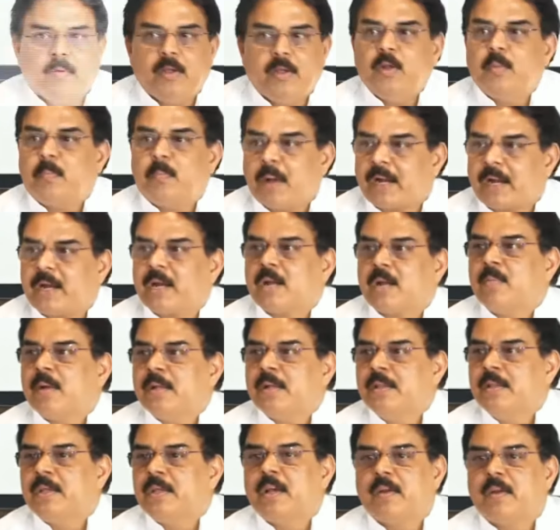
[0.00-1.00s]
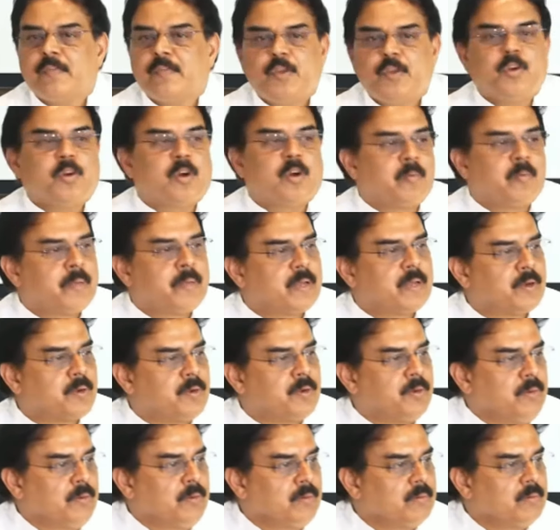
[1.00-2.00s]
వీళ్ళు పక్కడబందీగా వ్యూహం
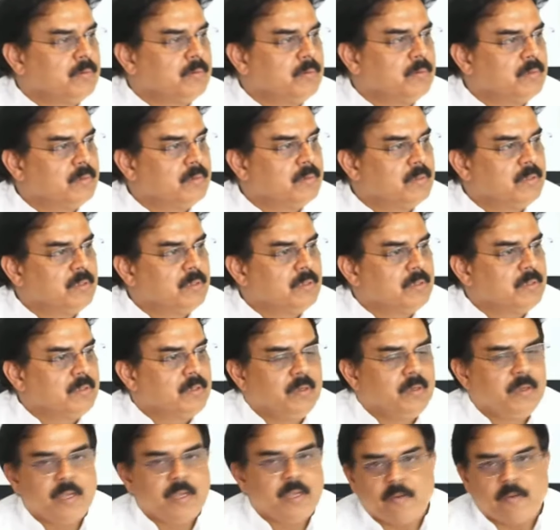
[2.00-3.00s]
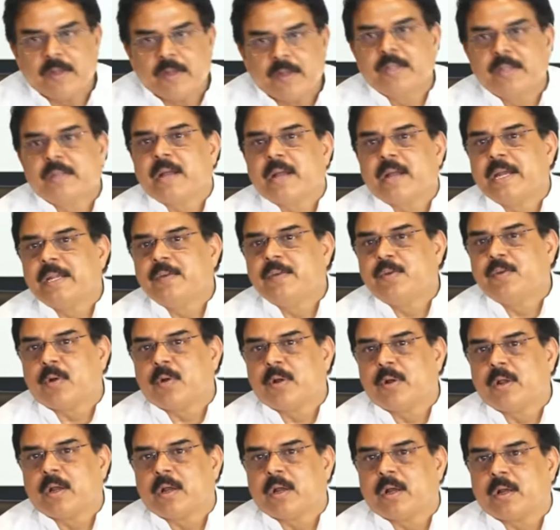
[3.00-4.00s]
మేరకు ఎవరిని
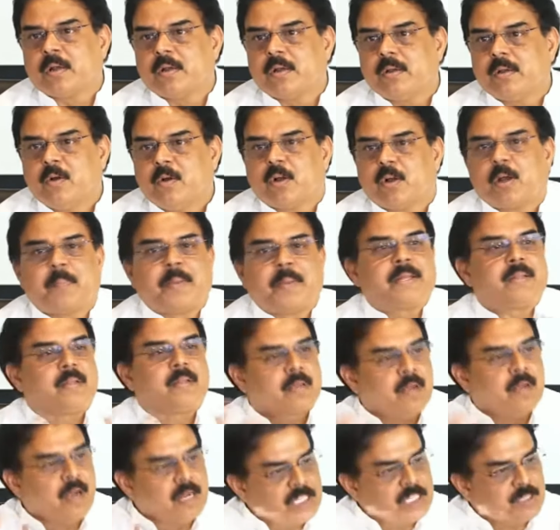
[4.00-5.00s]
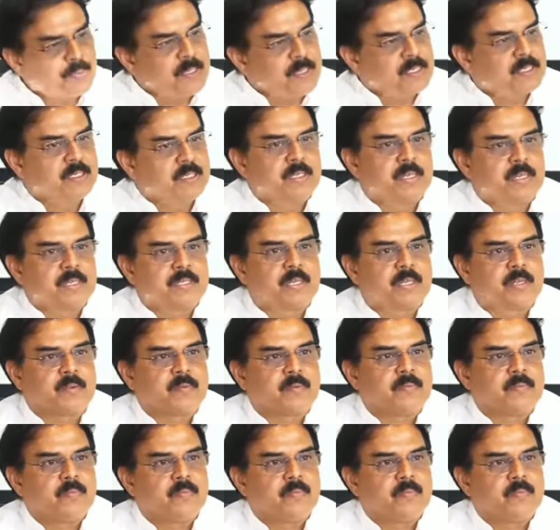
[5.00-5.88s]
రానియకుండా ఒక పెద్ద కాన్స్పిరసీ చేశారు